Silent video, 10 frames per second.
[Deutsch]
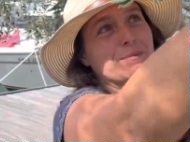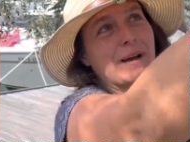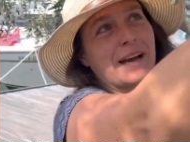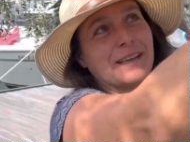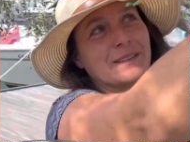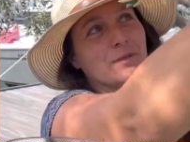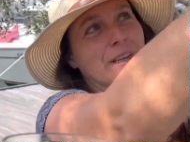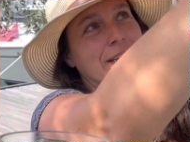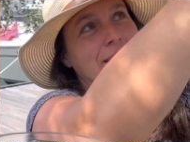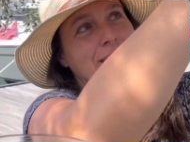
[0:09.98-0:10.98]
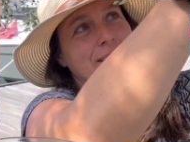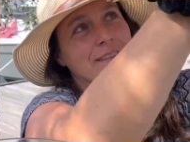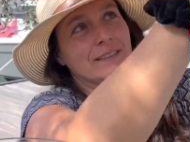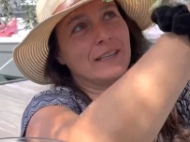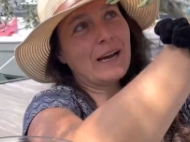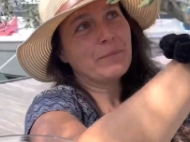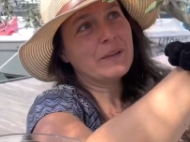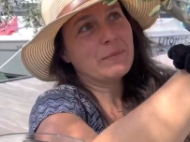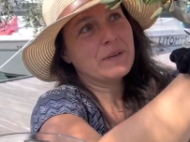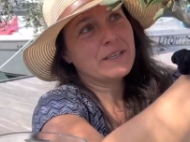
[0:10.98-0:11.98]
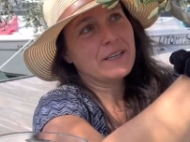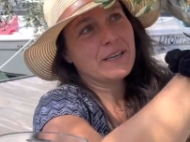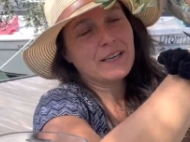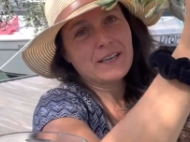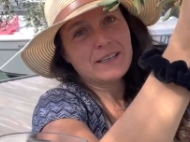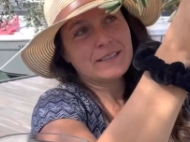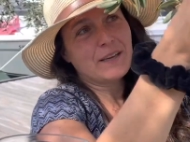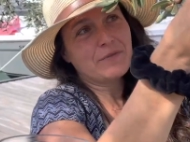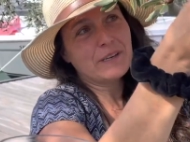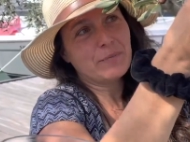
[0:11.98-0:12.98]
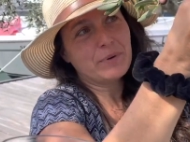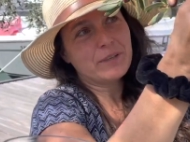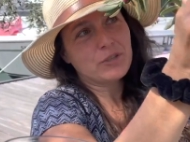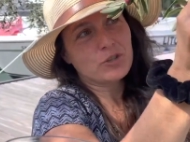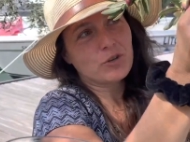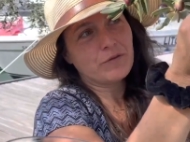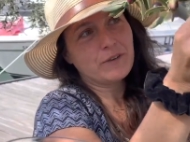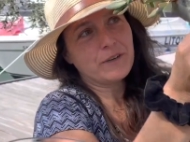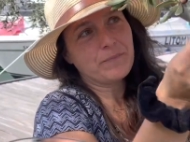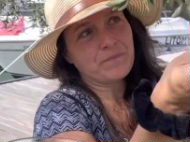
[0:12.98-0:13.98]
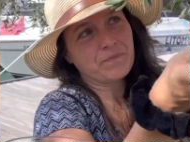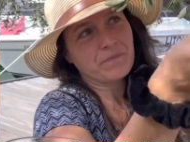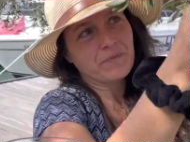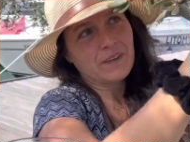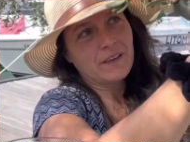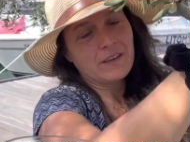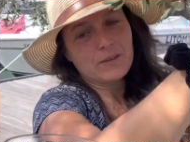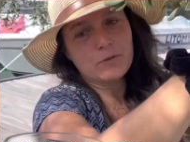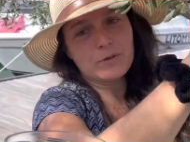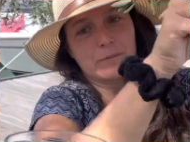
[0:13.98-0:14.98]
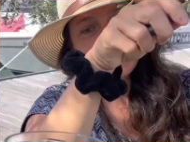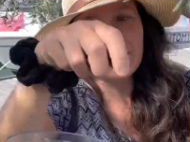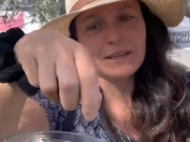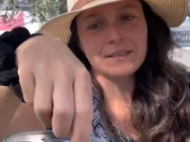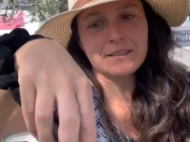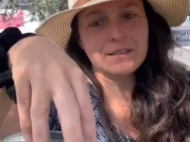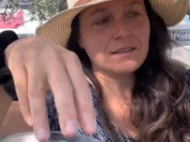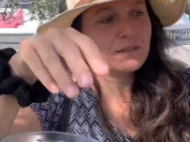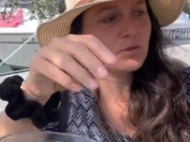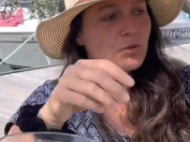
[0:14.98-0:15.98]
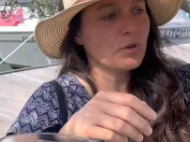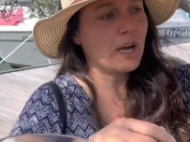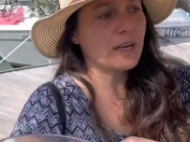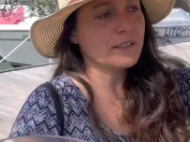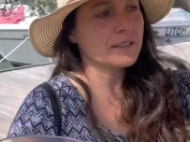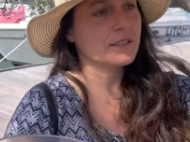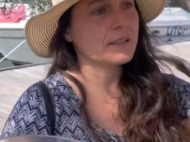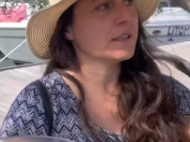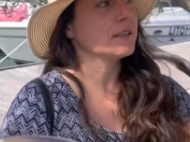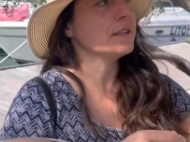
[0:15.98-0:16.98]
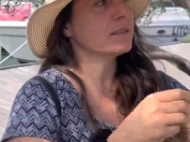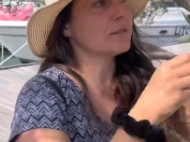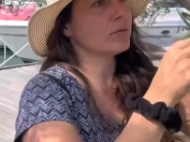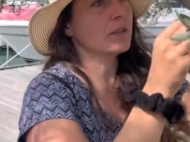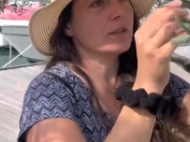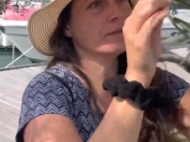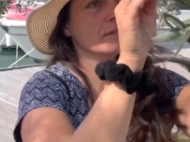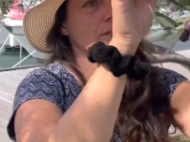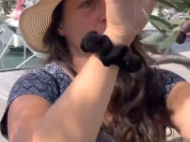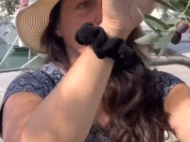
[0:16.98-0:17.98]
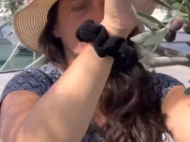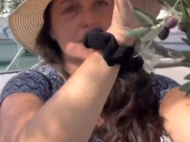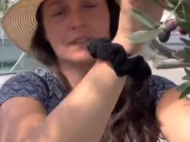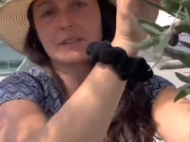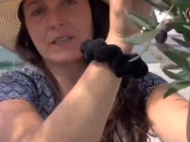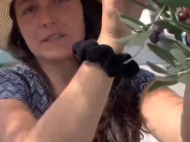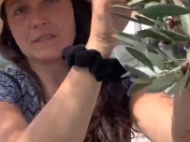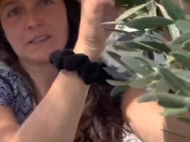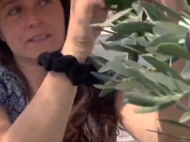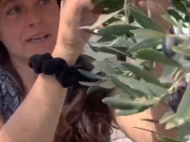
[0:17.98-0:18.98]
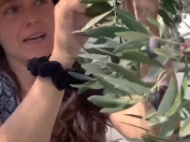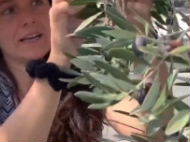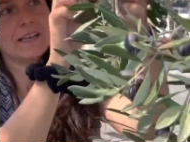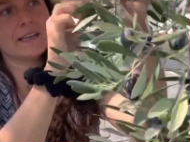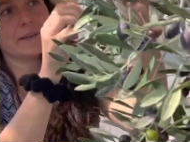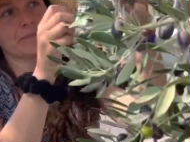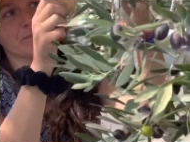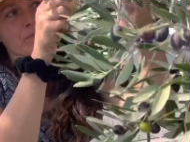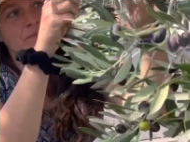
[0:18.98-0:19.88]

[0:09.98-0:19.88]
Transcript: mal einzulegen. Die haben nämlich sehr viele Bitterstoffe und man kann die so gar nicht äh, genießen, Oliven. Man muss die jetzt erst in Wasser einlegen,